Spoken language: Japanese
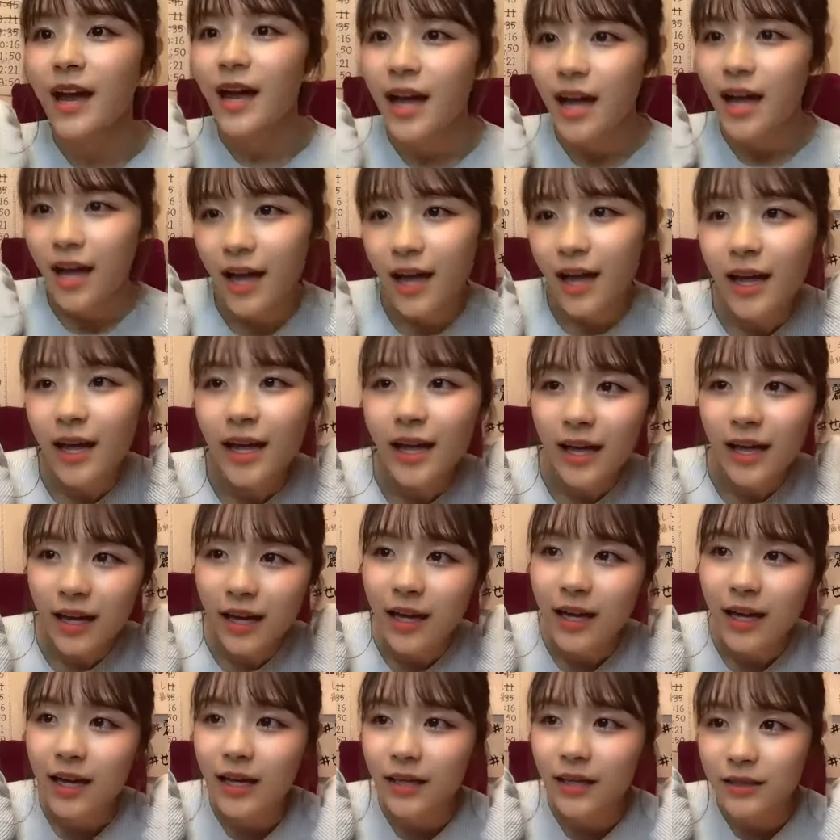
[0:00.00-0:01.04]
は
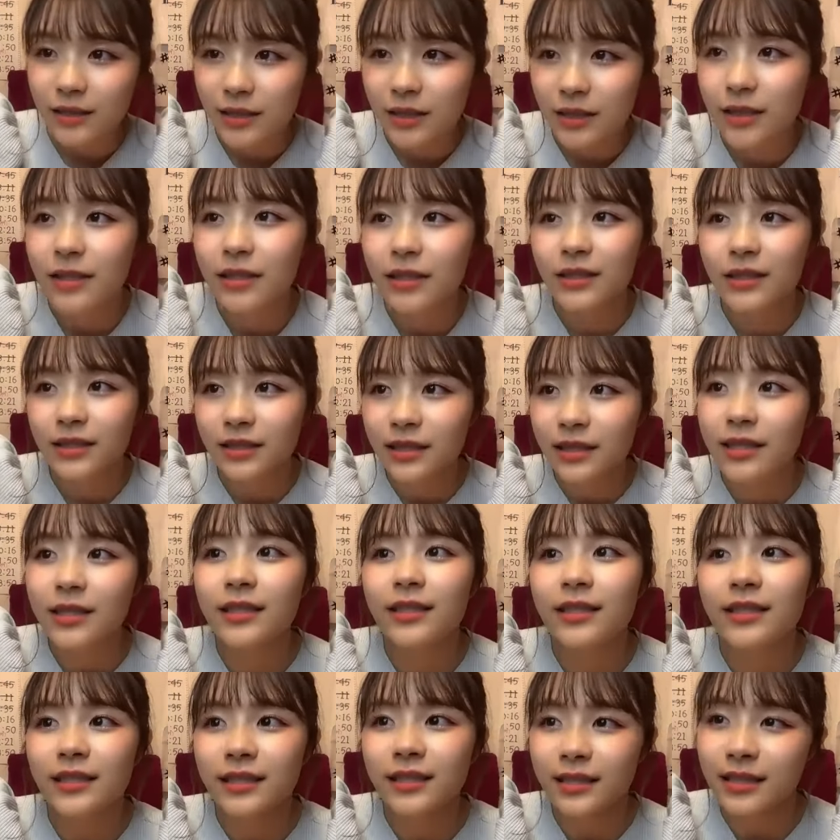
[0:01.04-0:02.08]
あき
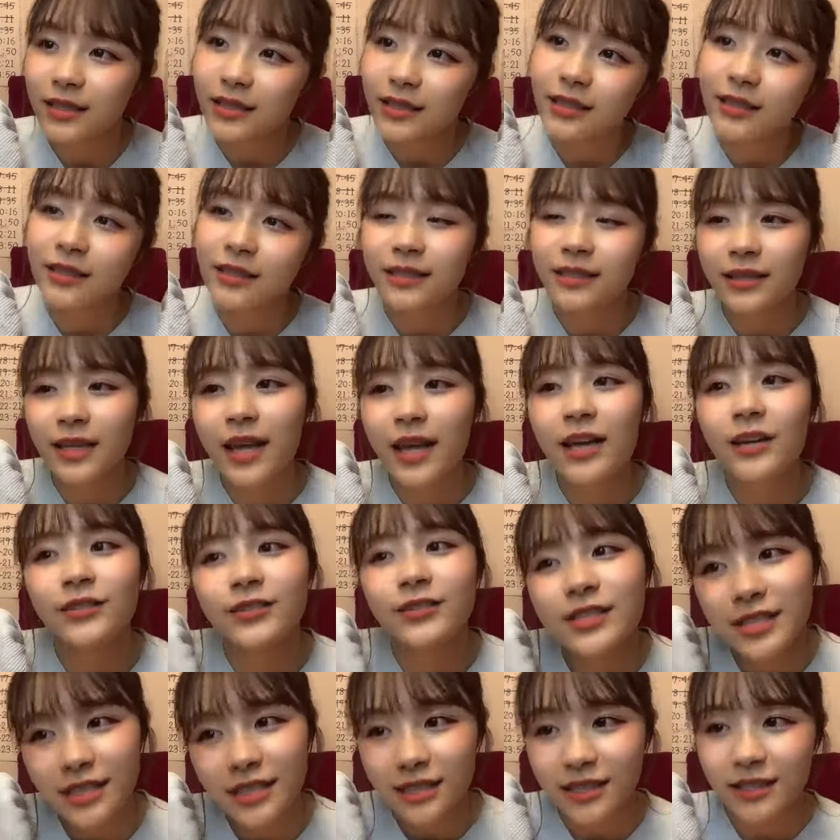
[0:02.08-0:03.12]
にいてほ
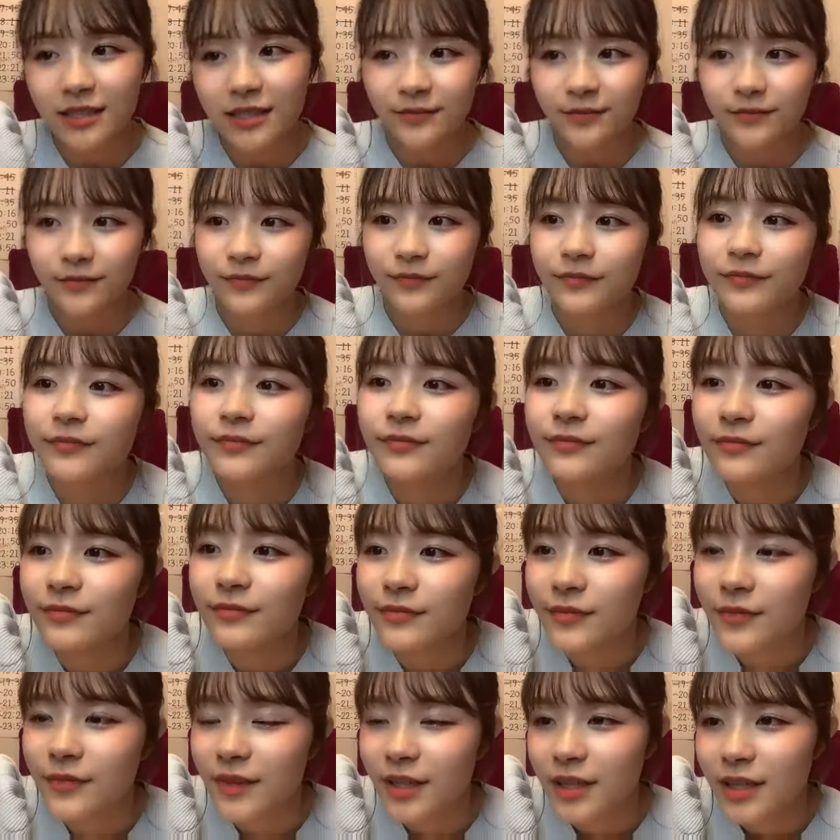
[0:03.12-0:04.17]
しい
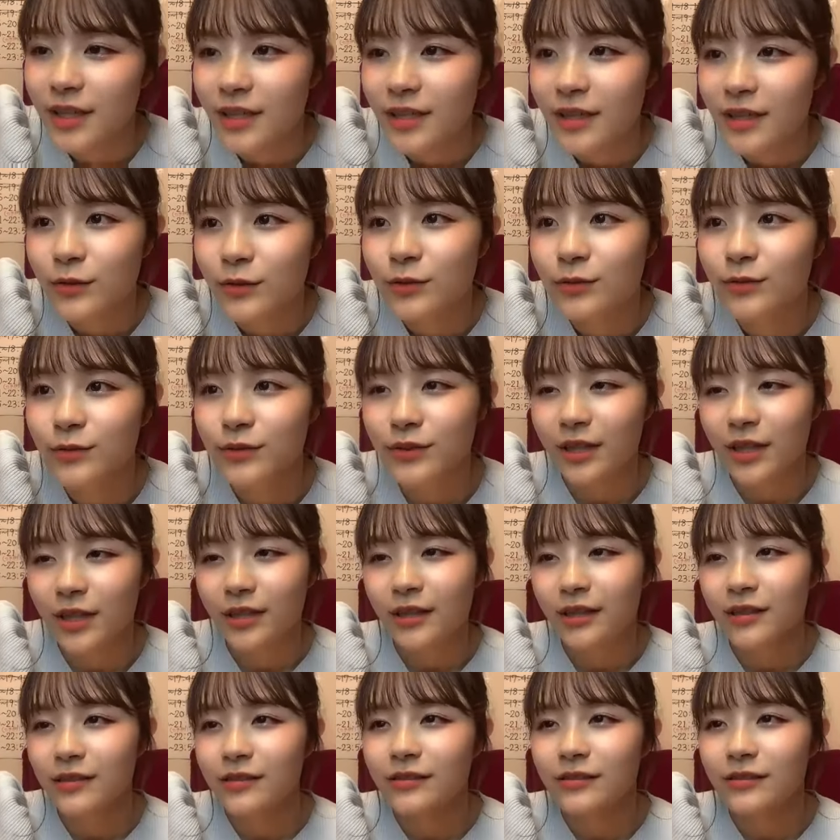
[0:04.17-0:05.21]
この歌
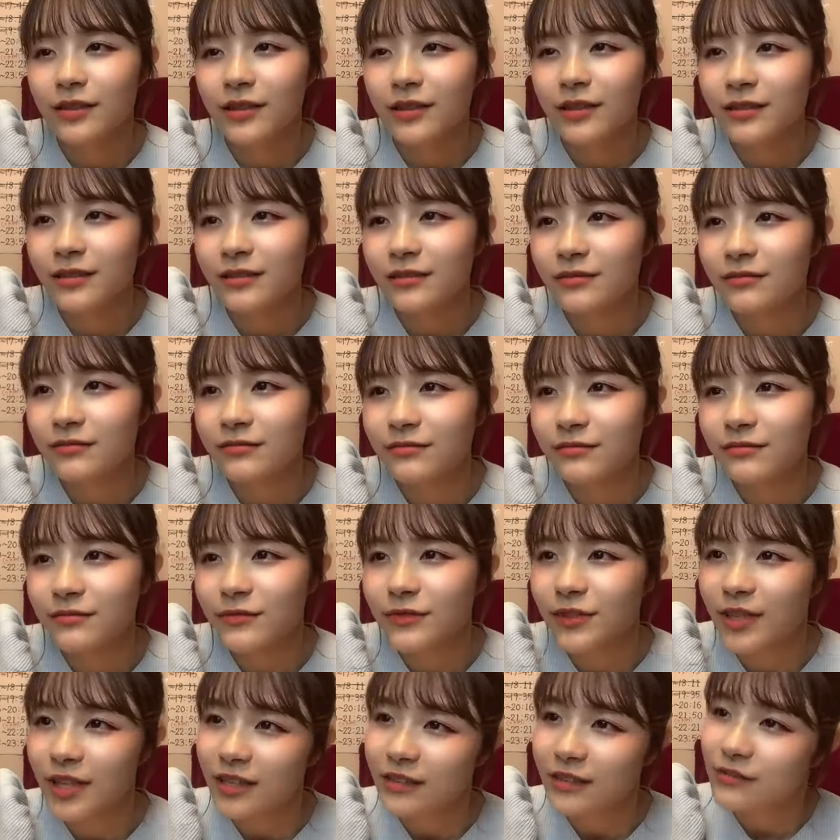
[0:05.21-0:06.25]
大好き
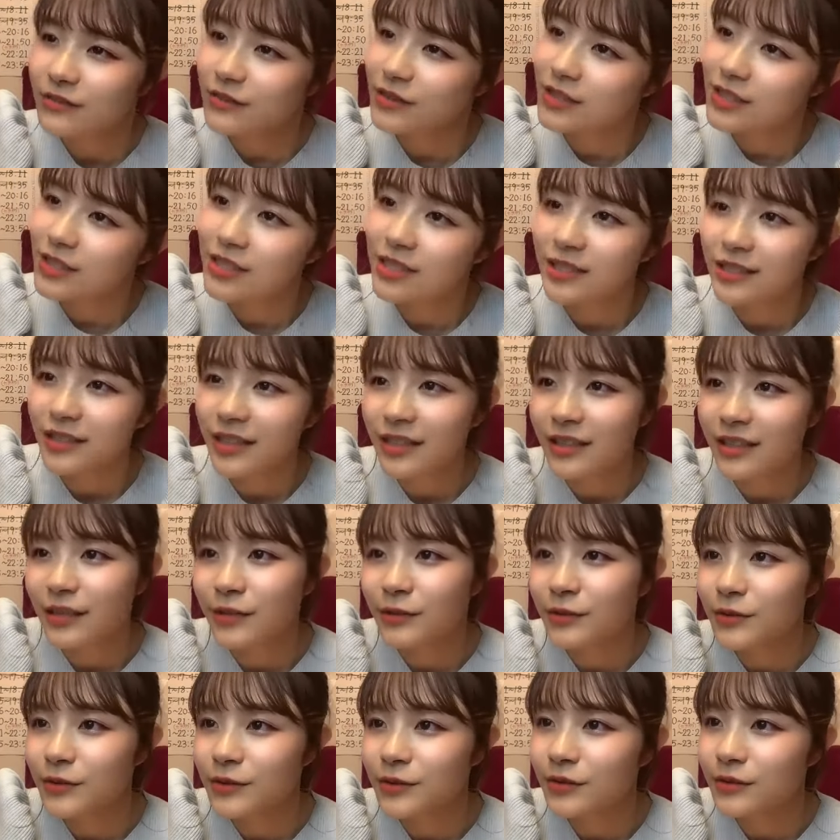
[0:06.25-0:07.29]
歌える自信ないけ
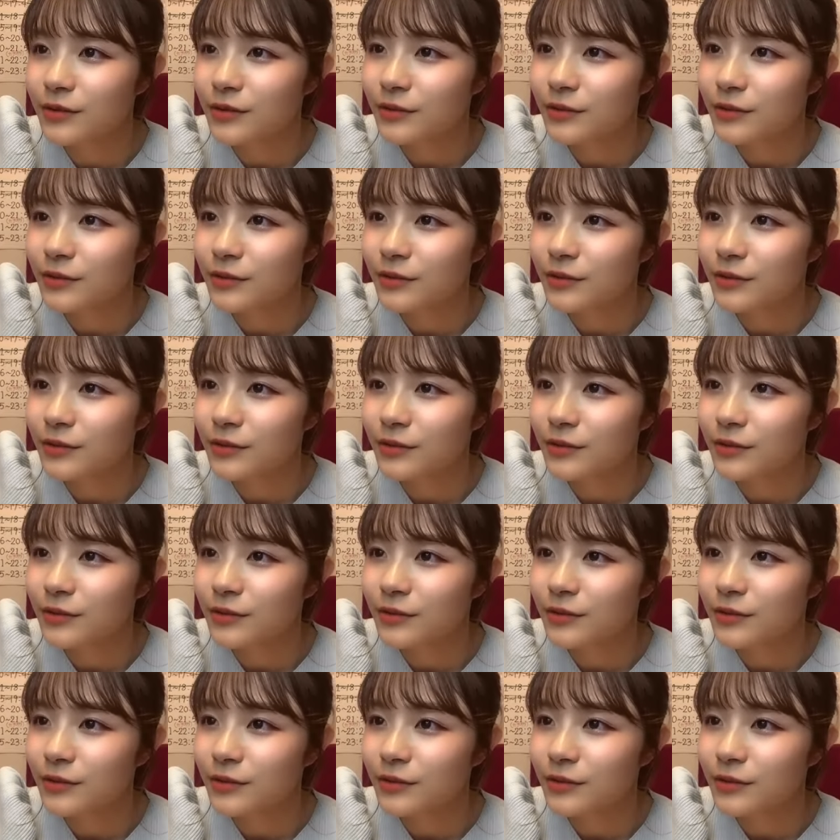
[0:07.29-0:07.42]
どちょっ